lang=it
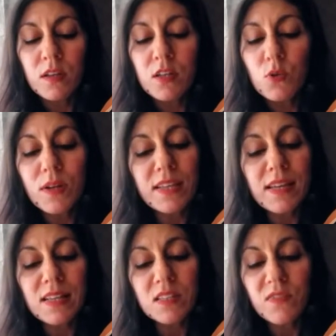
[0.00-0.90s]
Guardai
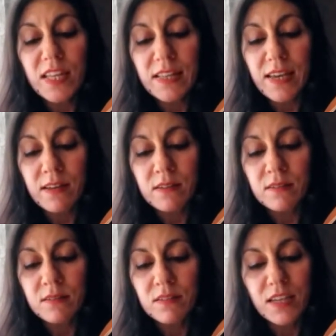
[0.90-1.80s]
la sveglia.
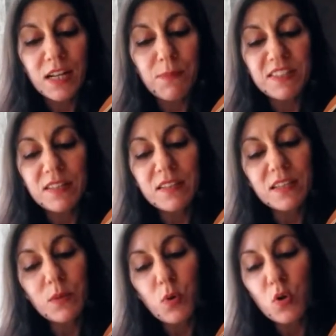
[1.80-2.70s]
Era passata
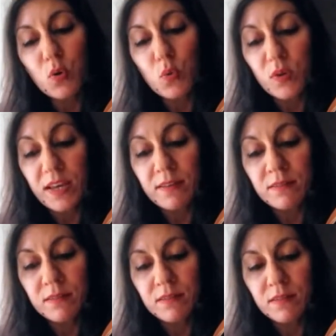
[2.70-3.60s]
da poco l'una.
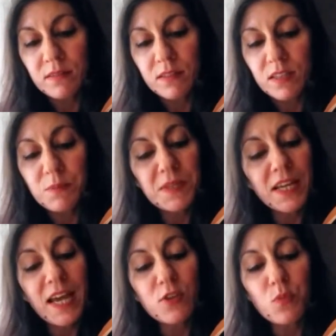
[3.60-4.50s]

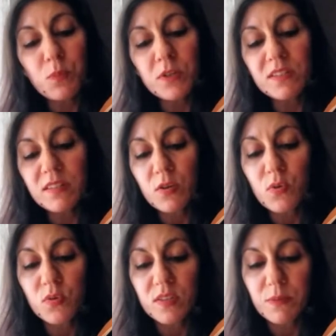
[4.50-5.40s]
Impiegai un po' di
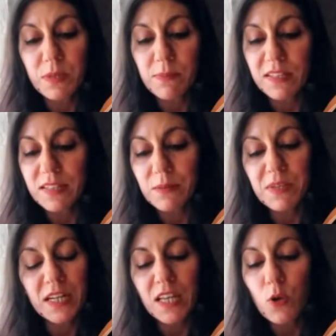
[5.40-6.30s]
secondi prima di
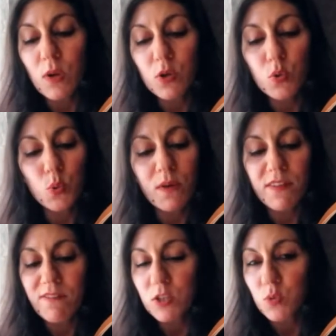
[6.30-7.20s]
capire che qualcuno
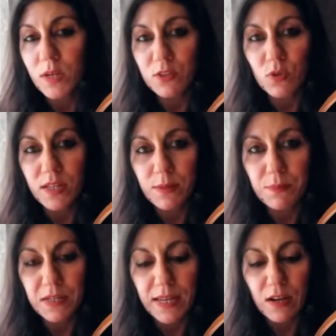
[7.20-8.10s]
aveva suonato il
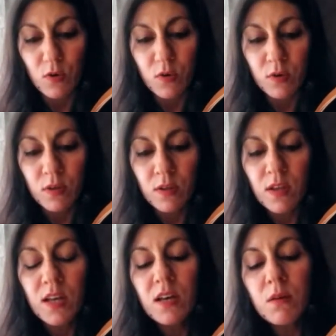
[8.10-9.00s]
campanello.
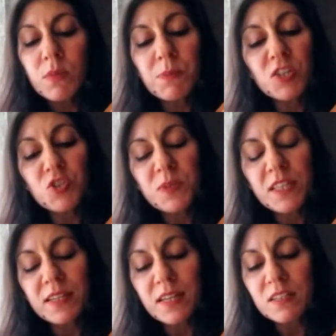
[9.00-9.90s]
Mi
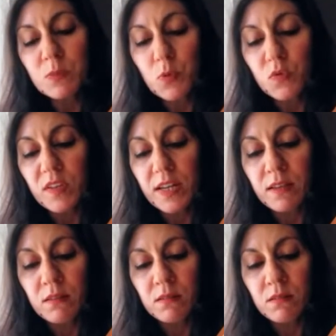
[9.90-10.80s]
precipitai a
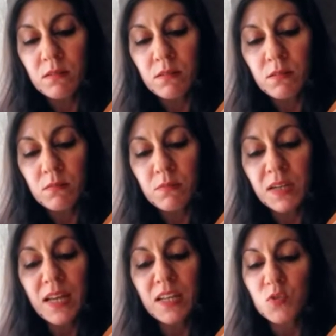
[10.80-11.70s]
rispondere.
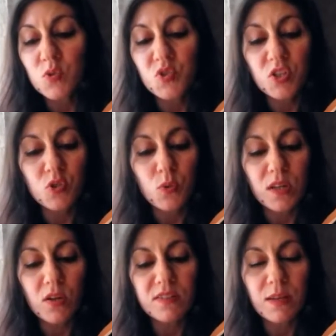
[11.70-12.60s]
Magari è successo
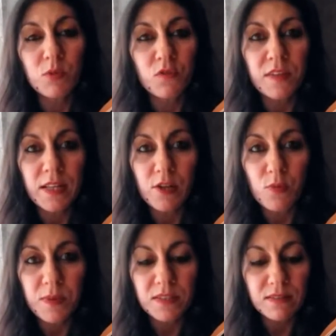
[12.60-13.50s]
qualcosa a mio figlio,
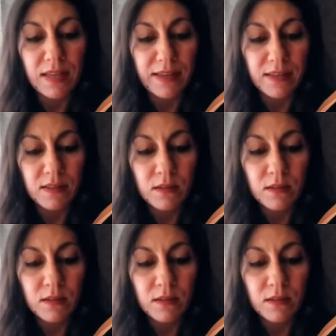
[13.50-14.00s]
pensai.